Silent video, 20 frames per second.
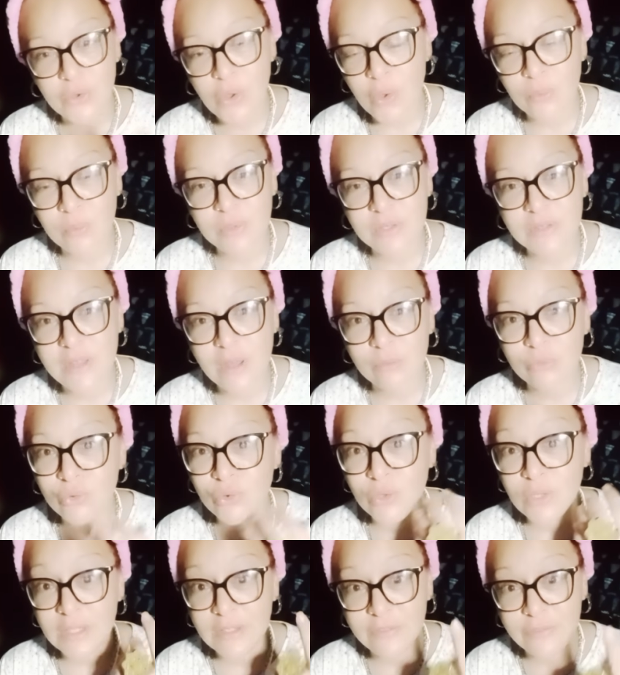remplie
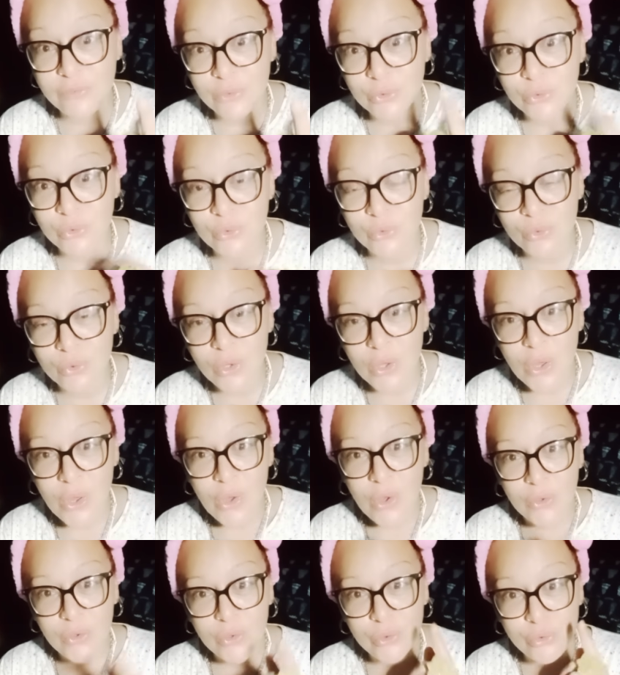d'amour et surtout
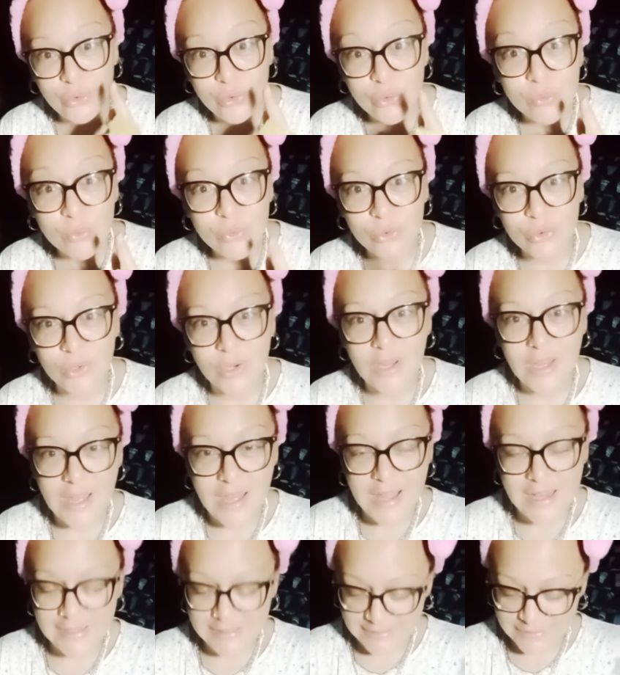d'humour.
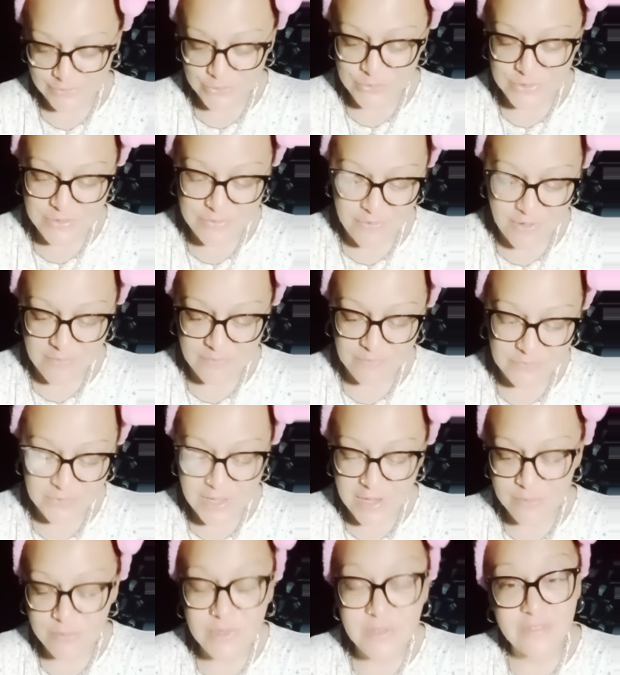Allez, on y va.
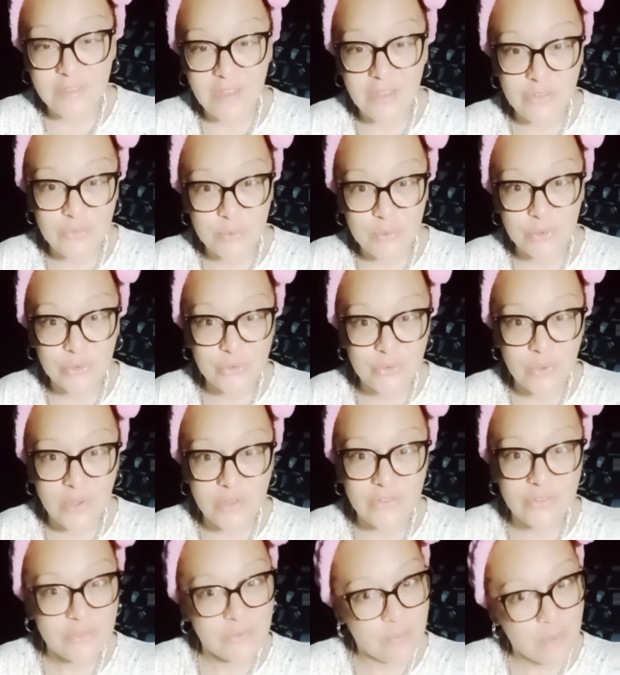Quel message pour toi
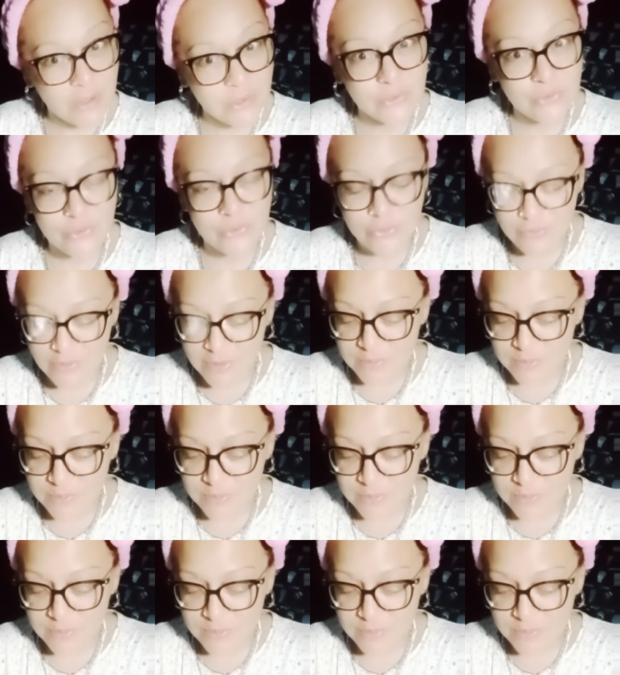J'espère que tu vas